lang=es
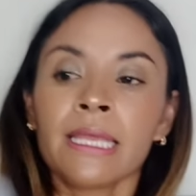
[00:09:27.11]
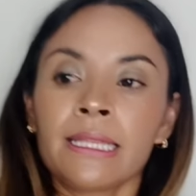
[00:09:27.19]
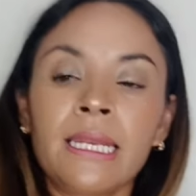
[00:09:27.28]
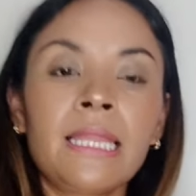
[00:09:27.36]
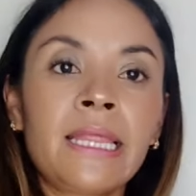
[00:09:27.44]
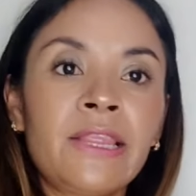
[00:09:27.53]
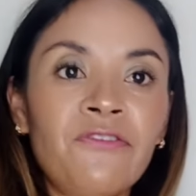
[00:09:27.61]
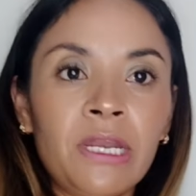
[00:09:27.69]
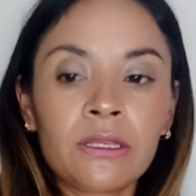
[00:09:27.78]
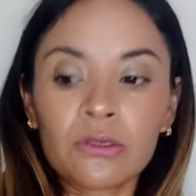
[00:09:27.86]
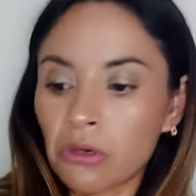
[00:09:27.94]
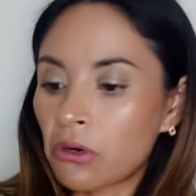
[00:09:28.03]
Tienen en
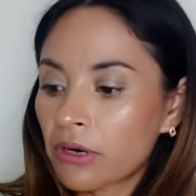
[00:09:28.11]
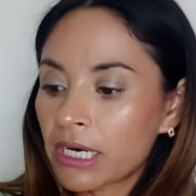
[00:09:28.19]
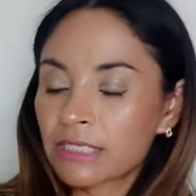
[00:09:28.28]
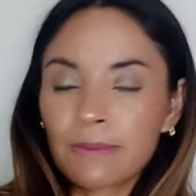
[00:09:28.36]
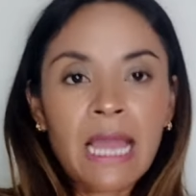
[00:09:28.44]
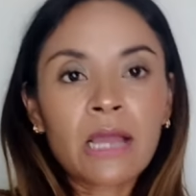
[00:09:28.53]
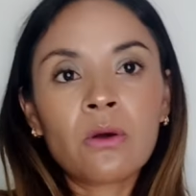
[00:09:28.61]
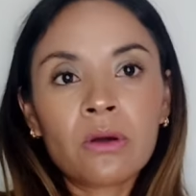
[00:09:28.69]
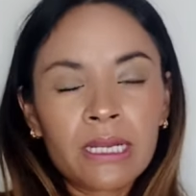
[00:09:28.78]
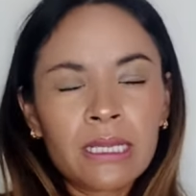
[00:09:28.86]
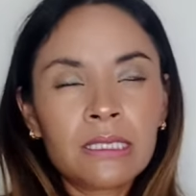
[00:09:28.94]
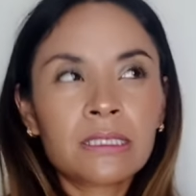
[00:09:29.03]
diferentes colores, blanco,
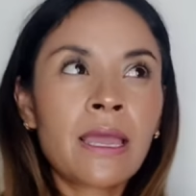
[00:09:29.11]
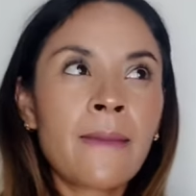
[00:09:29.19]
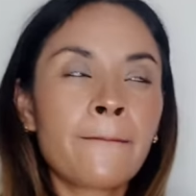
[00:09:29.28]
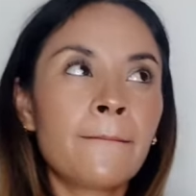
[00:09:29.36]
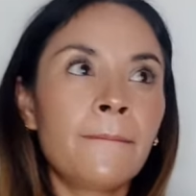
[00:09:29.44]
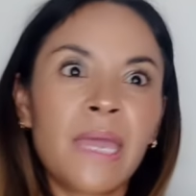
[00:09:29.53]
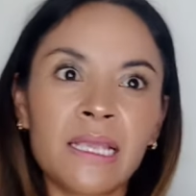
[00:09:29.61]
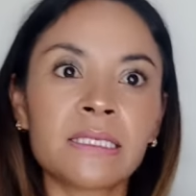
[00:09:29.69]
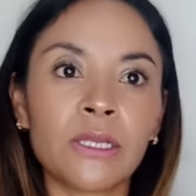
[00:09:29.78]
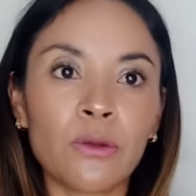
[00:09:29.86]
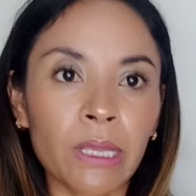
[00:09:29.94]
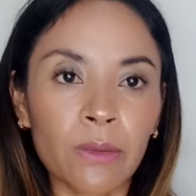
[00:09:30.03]
gris, beige,
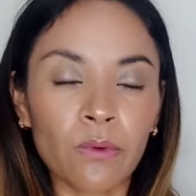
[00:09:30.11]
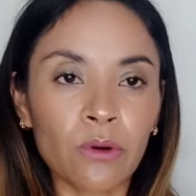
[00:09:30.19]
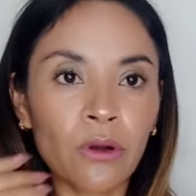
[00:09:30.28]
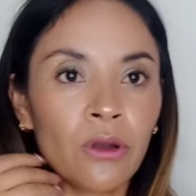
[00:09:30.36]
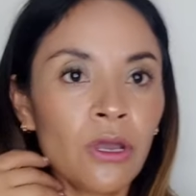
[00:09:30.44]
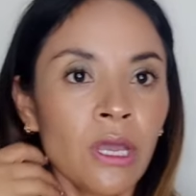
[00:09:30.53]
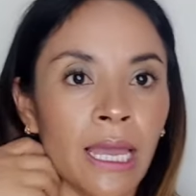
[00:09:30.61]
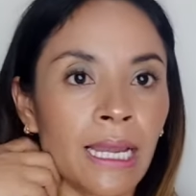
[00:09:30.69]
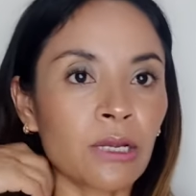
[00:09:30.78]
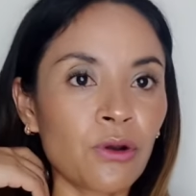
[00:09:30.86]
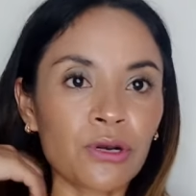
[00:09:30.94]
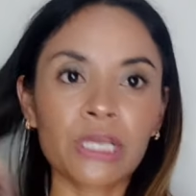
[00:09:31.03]
si no me equivoco,
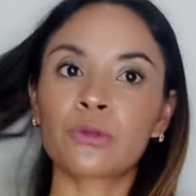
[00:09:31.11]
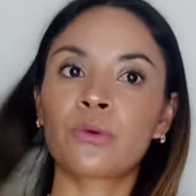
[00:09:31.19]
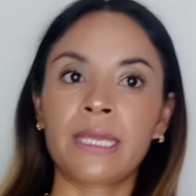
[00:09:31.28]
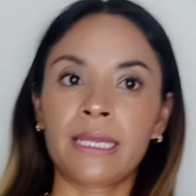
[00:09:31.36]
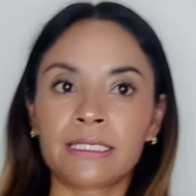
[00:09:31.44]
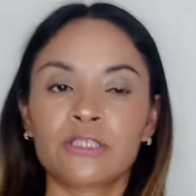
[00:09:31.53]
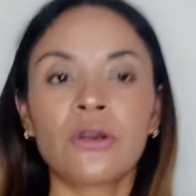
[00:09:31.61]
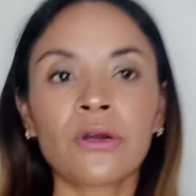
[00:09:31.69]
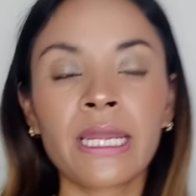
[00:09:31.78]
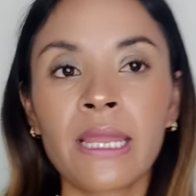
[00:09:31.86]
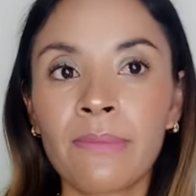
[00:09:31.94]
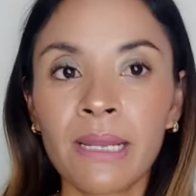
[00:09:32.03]
el color que tú quieras. Yo lo
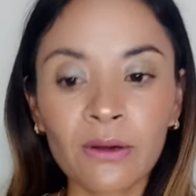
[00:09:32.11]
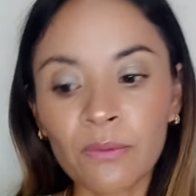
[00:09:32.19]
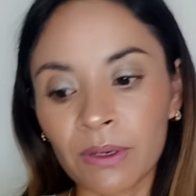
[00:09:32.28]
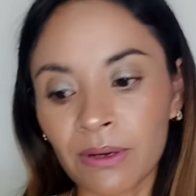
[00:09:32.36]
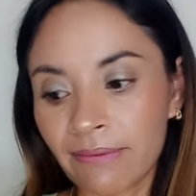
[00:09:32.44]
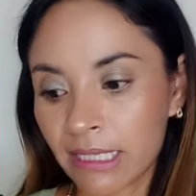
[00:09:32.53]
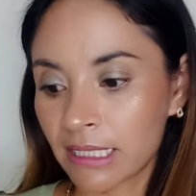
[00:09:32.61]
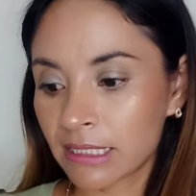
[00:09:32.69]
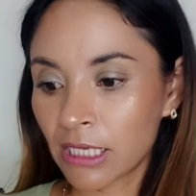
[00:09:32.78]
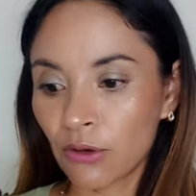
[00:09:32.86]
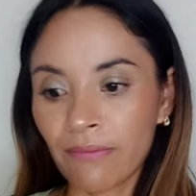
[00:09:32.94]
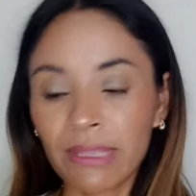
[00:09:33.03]
quería en blanco, pero la verdad
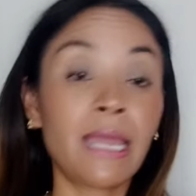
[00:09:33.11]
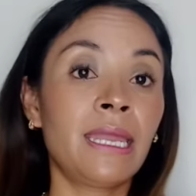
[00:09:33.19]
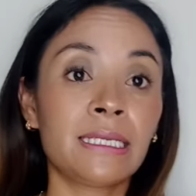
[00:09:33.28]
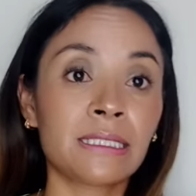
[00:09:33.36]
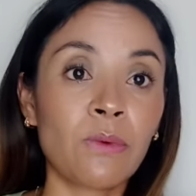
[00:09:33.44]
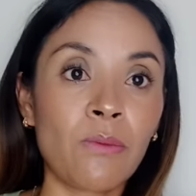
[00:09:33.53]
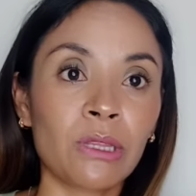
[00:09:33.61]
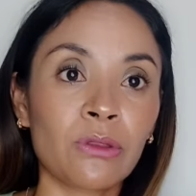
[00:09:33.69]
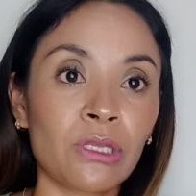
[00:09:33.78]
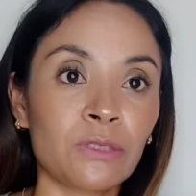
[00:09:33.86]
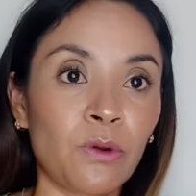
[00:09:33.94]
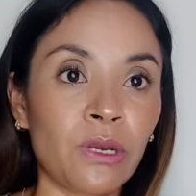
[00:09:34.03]
es que no había en ese
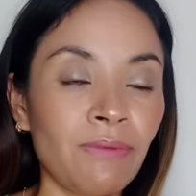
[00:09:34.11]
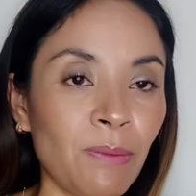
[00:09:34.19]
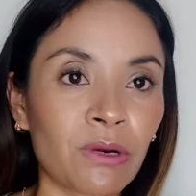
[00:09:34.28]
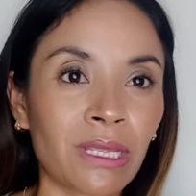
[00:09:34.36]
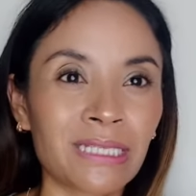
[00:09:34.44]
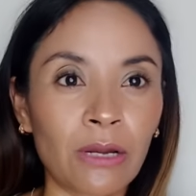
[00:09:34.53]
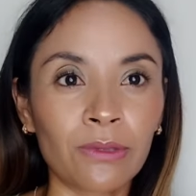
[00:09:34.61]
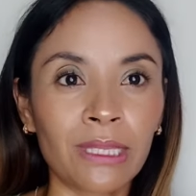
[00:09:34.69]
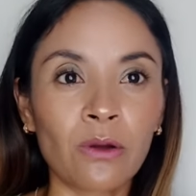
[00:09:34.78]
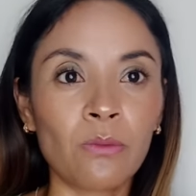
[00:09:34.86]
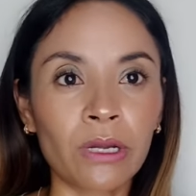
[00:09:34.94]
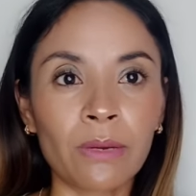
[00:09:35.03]
momento disponible porque se
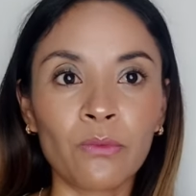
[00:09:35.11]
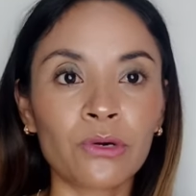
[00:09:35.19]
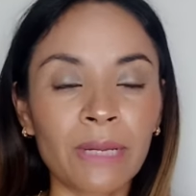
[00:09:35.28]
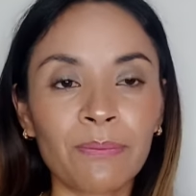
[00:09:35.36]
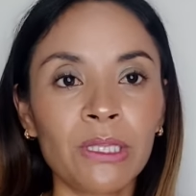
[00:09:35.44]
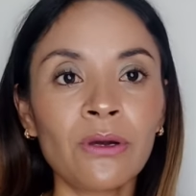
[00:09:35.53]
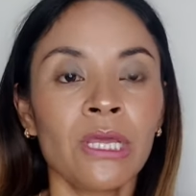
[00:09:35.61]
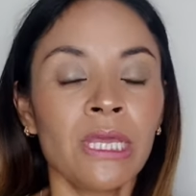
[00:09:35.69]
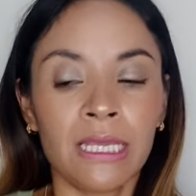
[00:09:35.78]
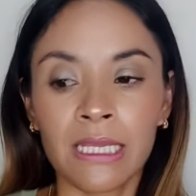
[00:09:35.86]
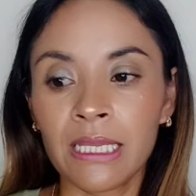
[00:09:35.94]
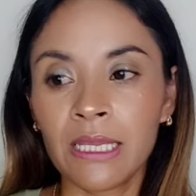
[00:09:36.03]
agotan como que muy rápido
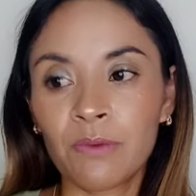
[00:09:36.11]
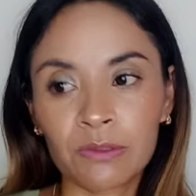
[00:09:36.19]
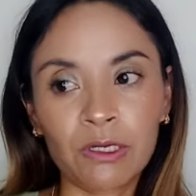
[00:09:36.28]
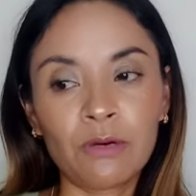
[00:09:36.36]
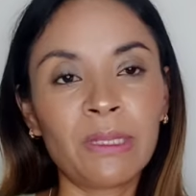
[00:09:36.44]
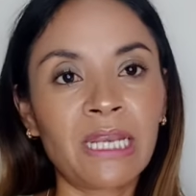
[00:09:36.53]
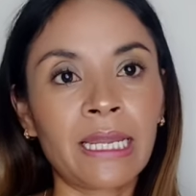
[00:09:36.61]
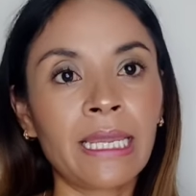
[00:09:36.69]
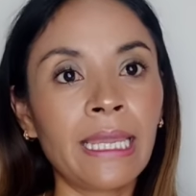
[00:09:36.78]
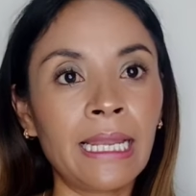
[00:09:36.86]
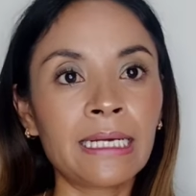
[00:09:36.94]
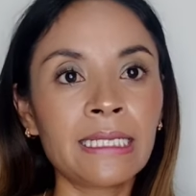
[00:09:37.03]
y pues bueno, me
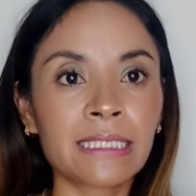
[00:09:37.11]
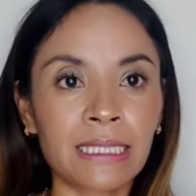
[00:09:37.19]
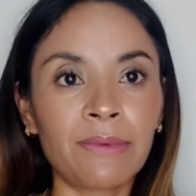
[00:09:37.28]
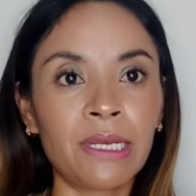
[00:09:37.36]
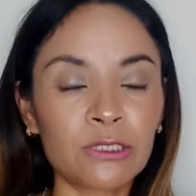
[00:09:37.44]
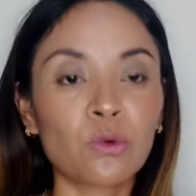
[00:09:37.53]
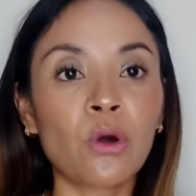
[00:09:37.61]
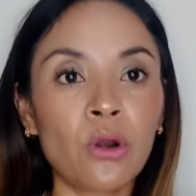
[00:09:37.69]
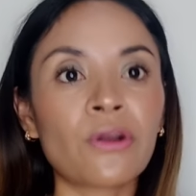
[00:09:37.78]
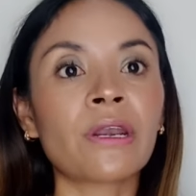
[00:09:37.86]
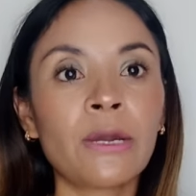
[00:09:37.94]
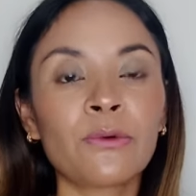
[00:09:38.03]
traje el gris que también es un
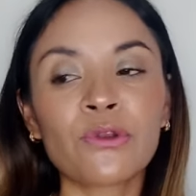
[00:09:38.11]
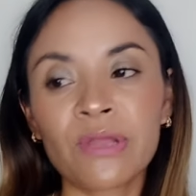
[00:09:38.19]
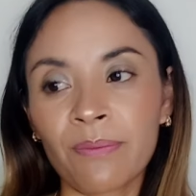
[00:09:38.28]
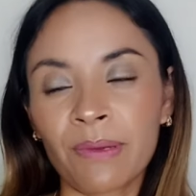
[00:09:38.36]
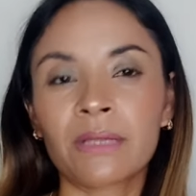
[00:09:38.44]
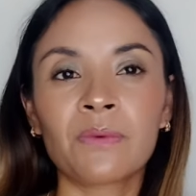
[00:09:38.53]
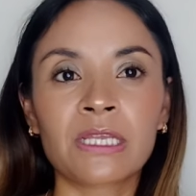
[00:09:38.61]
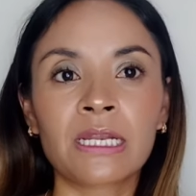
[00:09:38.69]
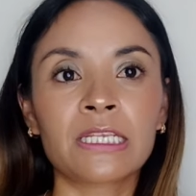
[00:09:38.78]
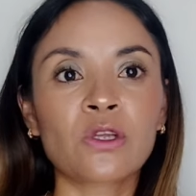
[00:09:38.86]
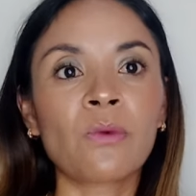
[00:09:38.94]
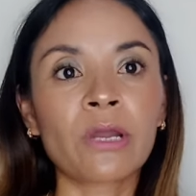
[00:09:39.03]
color neutro y aparte pues
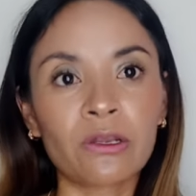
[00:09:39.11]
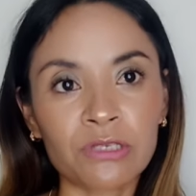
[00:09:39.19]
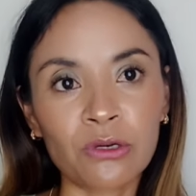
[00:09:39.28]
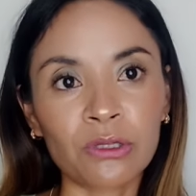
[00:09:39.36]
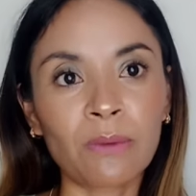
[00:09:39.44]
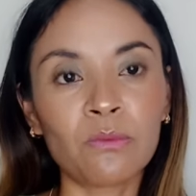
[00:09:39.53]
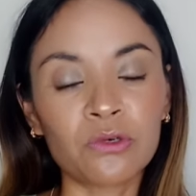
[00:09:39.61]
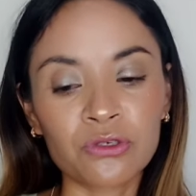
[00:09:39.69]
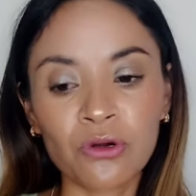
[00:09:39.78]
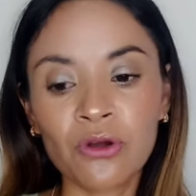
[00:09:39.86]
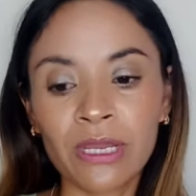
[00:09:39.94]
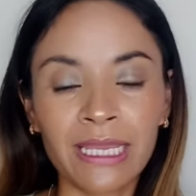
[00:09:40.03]
el gris como que no se nota
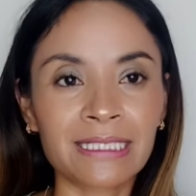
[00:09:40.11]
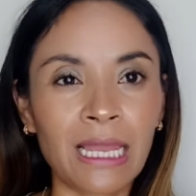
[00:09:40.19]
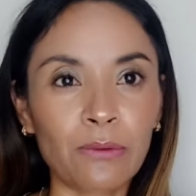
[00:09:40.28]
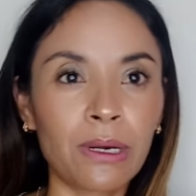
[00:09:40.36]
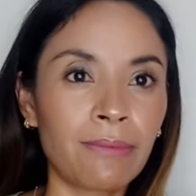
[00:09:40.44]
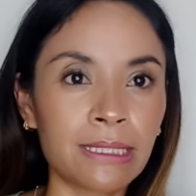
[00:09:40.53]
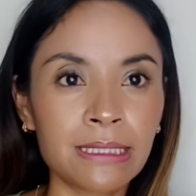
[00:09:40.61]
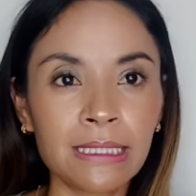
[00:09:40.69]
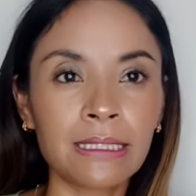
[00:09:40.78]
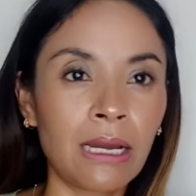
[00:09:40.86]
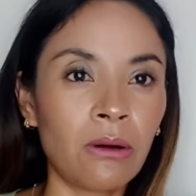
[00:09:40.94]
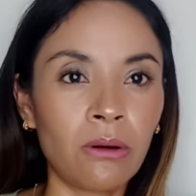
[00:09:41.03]
mucho, está alguna
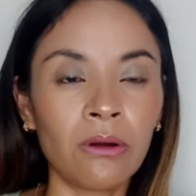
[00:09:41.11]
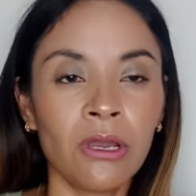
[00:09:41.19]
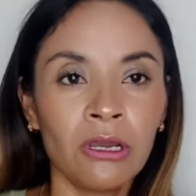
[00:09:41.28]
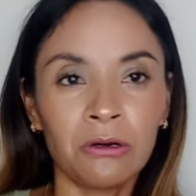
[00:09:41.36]
manchita o,